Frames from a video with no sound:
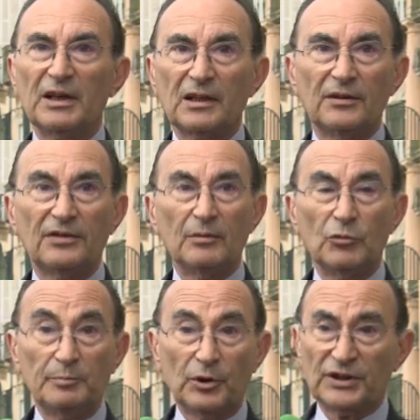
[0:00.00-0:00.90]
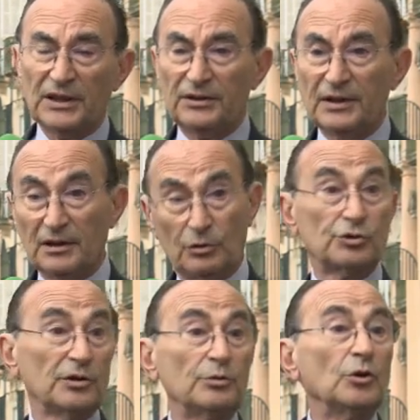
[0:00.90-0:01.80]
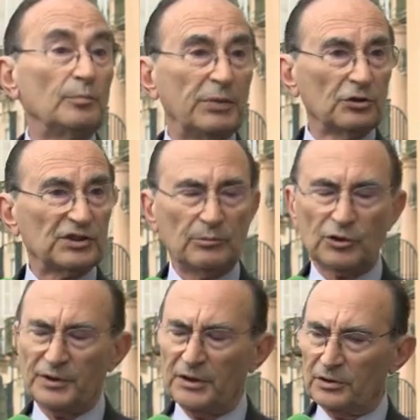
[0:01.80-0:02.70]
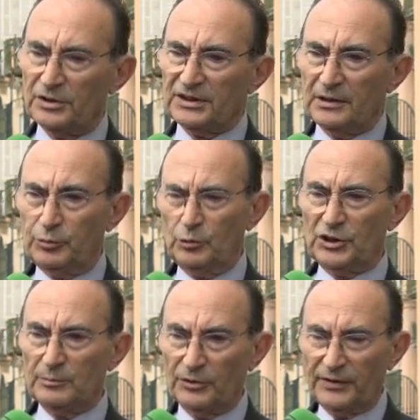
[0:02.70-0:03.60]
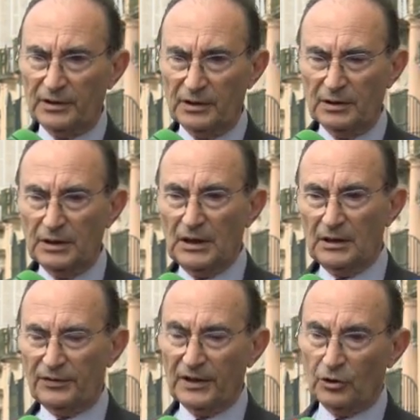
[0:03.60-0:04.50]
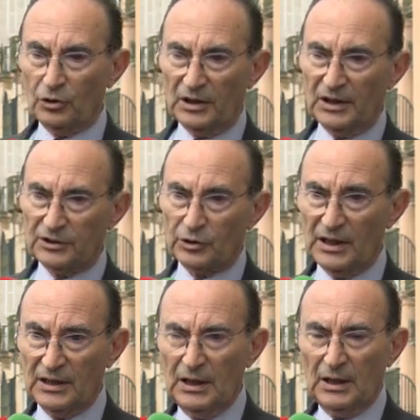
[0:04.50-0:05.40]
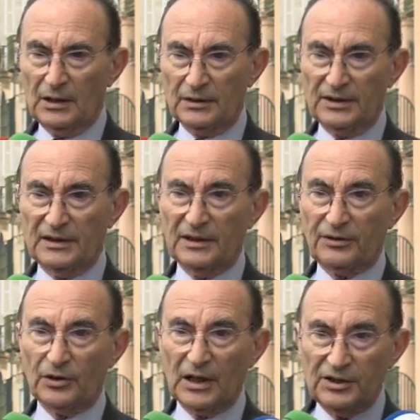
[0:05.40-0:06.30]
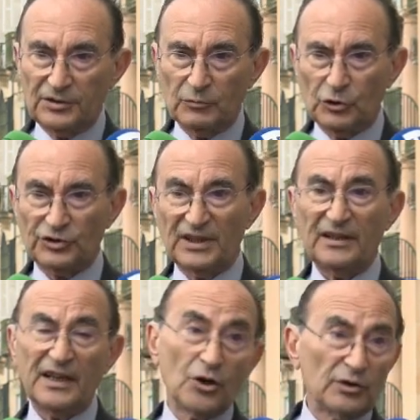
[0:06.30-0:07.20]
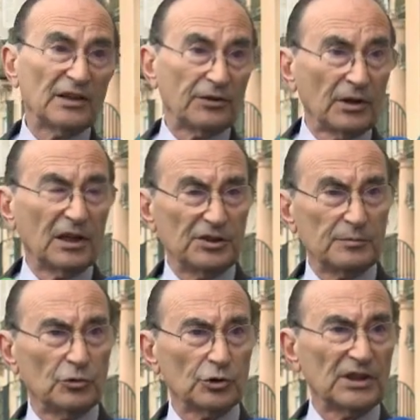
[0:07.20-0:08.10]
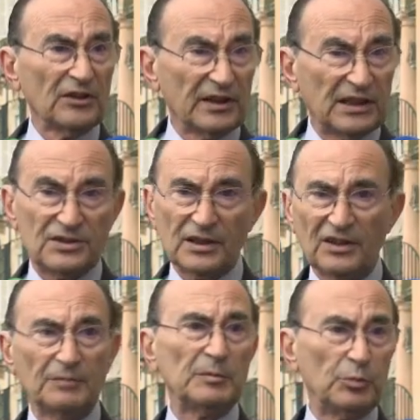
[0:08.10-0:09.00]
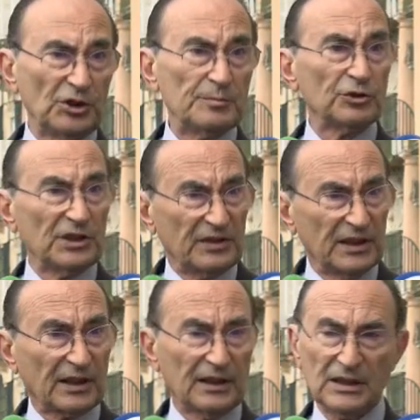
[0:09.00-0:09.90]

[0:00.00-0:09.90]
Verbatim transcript: emergencia muy potente, incluso en Europa, lo estamos viendo en este último eh, ciclo electoral, de nacionalismos, de neonacionalismos de derecha y de populismos de izquierda.